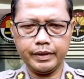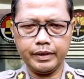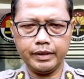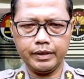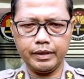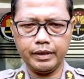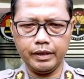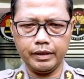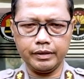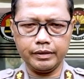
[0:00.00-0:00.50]

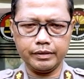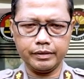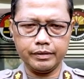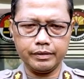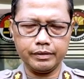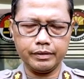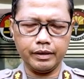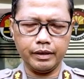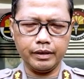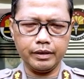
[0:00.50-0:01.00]
dan
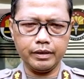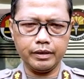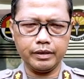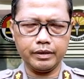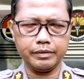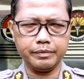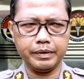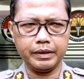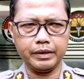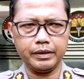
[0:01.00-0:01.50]
terakhir
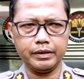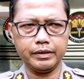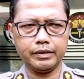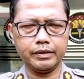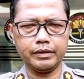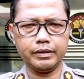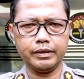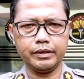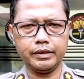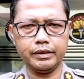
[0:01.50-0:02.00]
kemarin
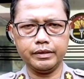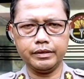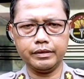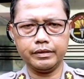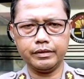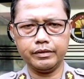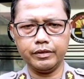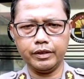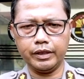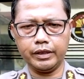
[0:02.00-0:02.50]

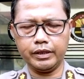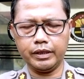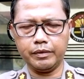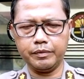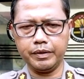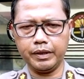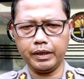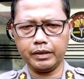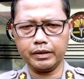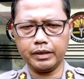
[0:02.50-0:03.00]
kita
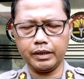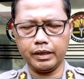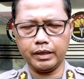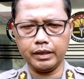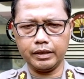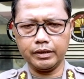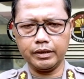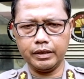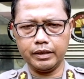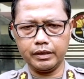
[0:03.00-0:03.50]
minta
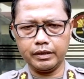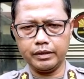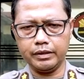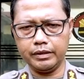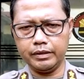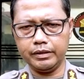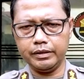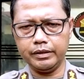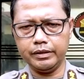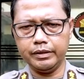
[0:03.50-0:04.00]
keterangan dari
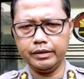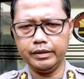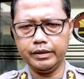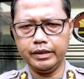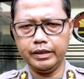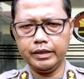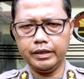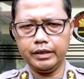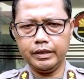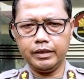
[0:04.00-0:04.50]

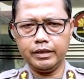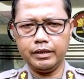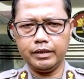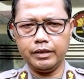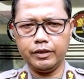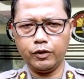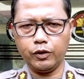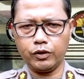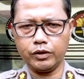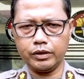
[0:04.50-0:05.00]

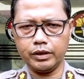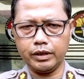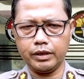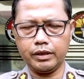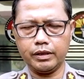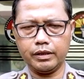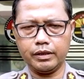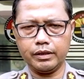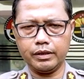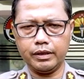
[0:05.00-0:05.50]
dokter
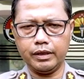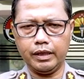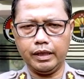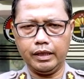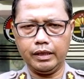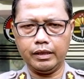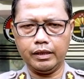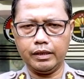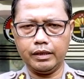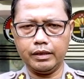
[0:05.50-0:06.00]

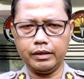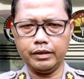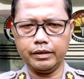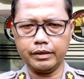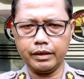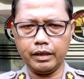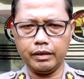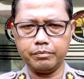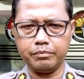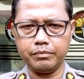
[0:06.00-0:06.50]
Al
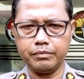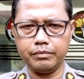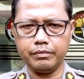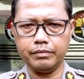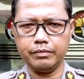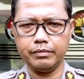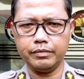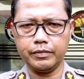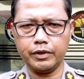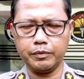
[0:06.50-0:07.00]
Islam
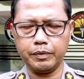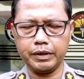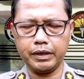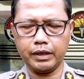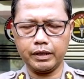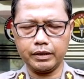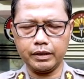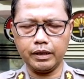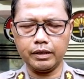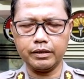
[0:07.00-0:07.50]
Rumah
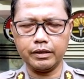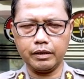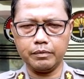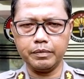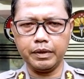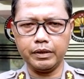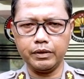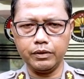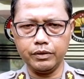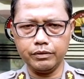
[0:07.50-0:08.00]
Sakit Al Islam
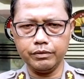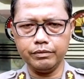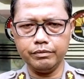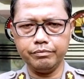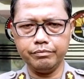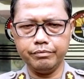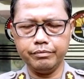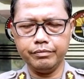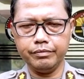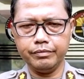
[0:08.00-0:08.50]
Bandung
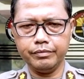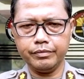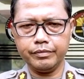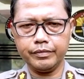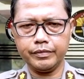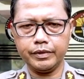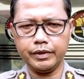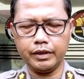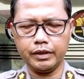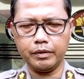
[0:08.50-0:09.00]

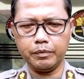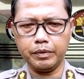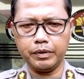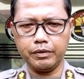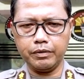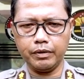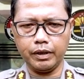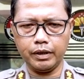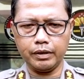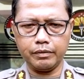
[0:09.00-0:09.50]
yang
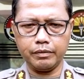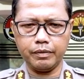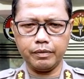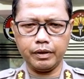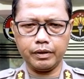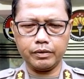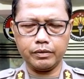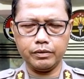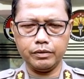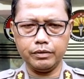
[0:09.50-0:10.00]
kebetulan
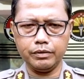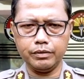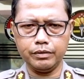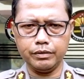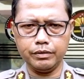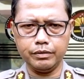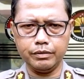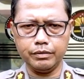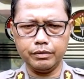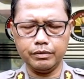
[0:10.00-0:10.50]
waktu
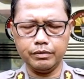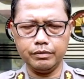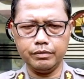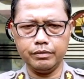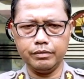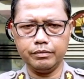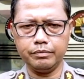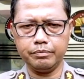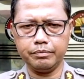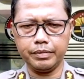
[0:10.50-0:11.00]

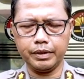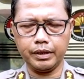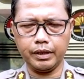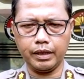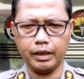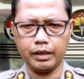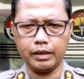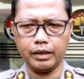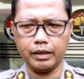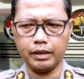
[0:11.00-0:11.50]

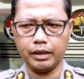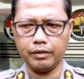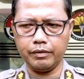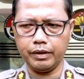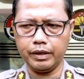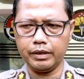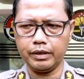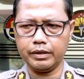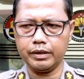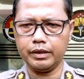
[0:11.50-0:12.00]
penanganan
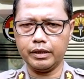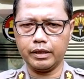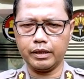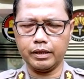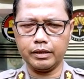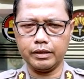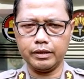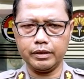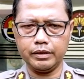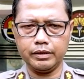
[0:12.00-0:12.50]
awal
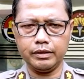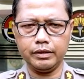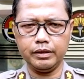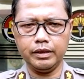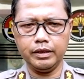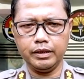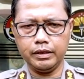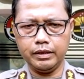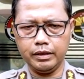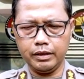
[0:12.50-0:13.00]
ditangani
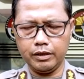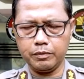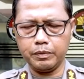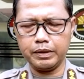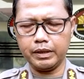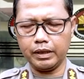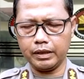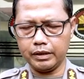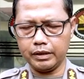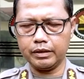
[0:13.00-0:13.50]
di Rumah
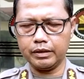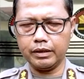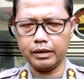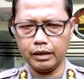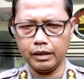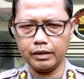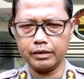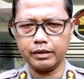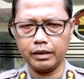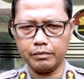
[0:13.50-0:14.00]
Sakit
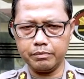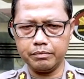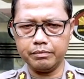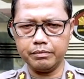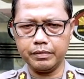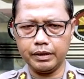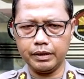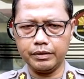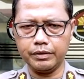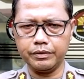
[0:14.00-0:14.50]
Al Islam
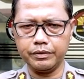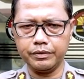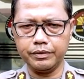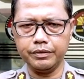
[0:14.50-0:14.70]
Bandung.